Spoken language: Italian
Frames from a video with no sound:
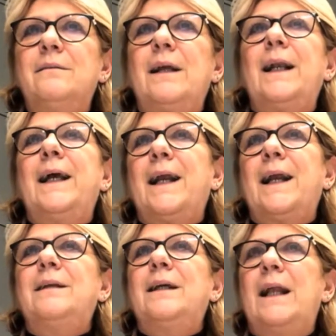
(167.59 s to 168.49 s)
dal
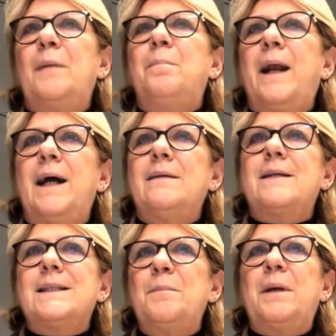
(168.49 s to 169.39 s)
garante della
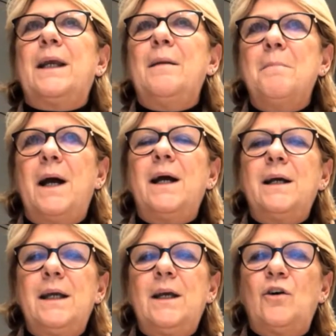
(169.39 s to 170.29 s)
privacy, perché
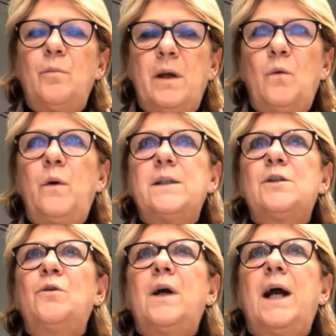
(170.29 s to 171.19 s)
mai come in
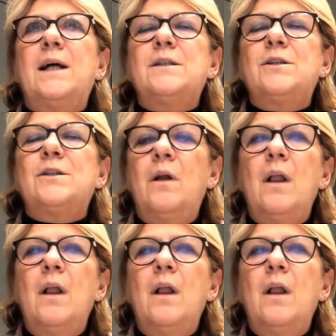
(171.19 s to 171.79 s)
questo caso